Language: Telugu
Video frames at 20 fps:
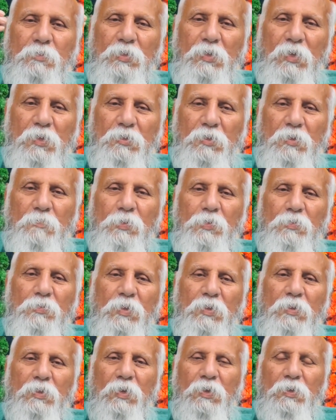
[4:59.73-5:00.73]
నీ మీద
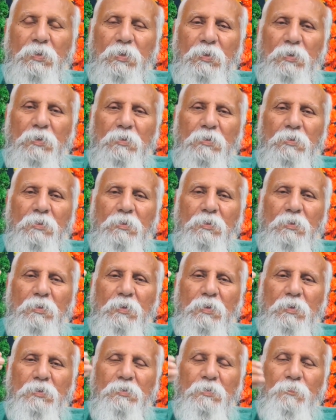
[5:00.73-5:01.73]
ఆధారపడున్నా నాయన
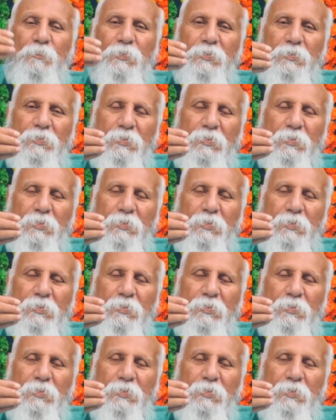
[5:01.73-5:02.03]
అని